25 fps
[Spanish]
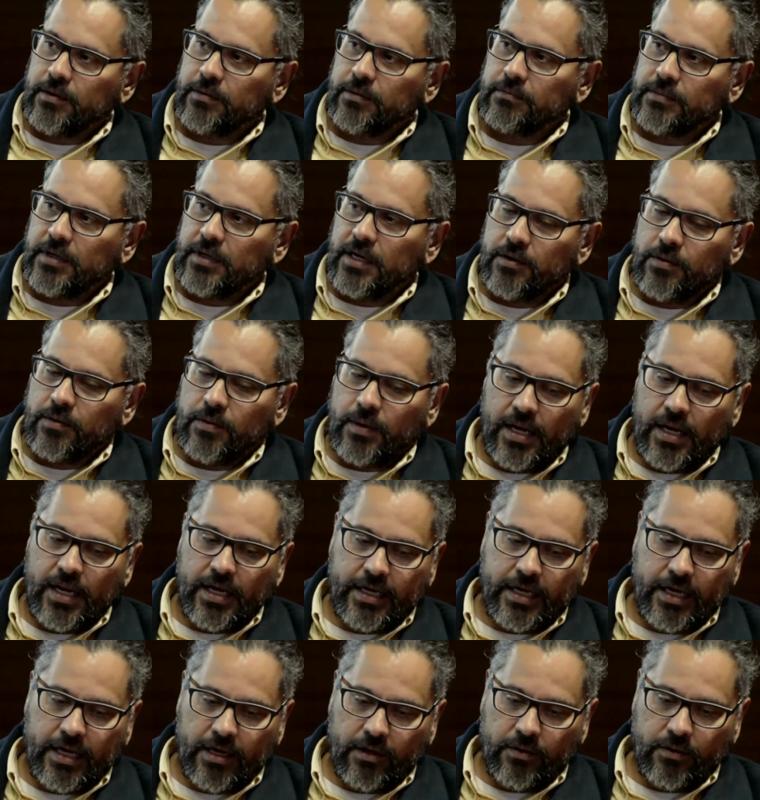una novela
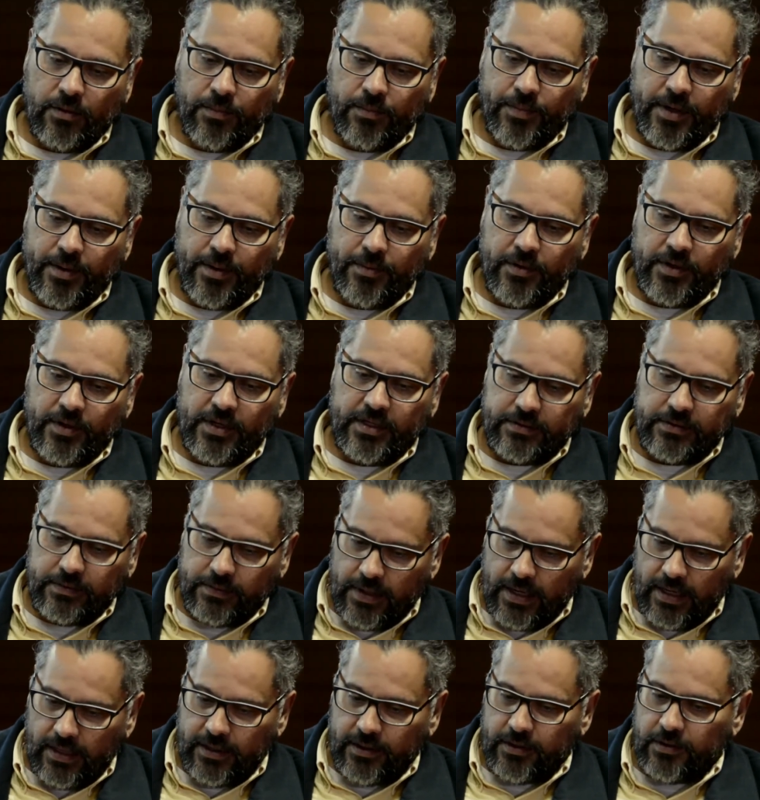que ganó el Premio
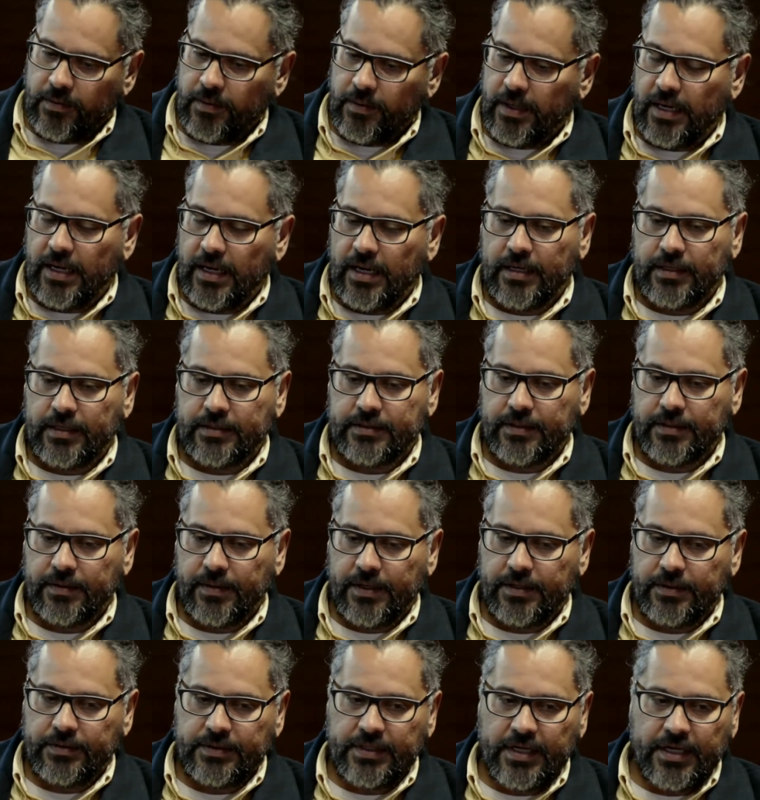Nacional de Novela hace
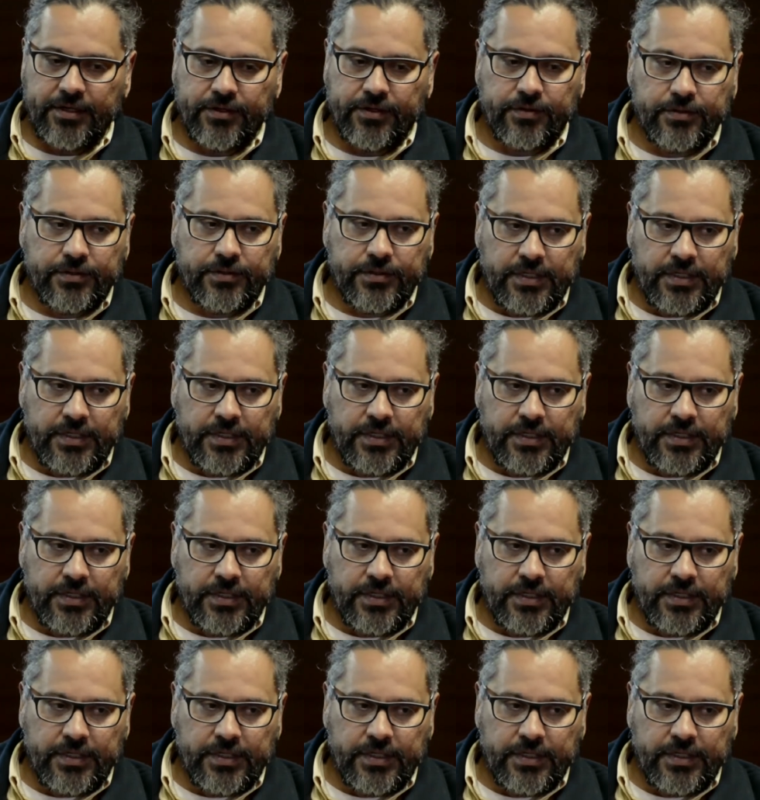varios años.